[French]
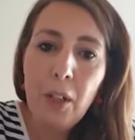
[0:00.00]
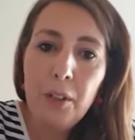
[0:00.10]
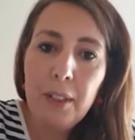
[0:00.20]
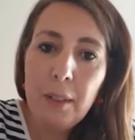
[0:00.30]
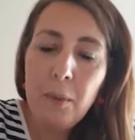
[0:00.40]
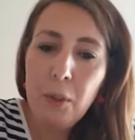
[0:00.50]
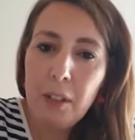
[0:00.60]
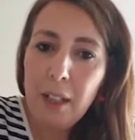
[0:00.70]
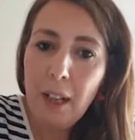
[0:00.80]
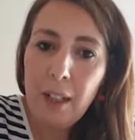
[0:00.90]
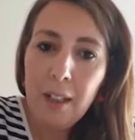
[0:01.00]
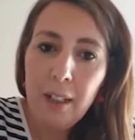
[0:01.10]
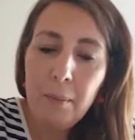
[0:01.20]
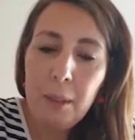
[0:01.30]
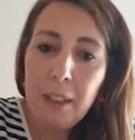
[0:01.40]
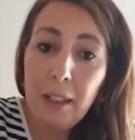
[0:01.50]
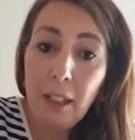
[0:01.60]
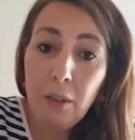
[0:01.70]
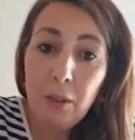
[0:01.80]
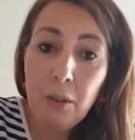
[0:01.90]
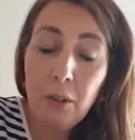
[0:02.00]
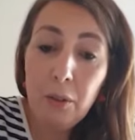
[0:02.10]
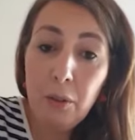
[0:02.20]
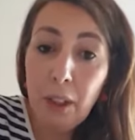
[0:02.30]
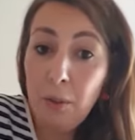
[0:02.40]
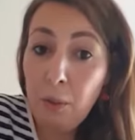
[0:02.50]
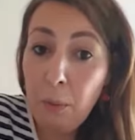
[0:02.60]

le système social et médical sur la zone de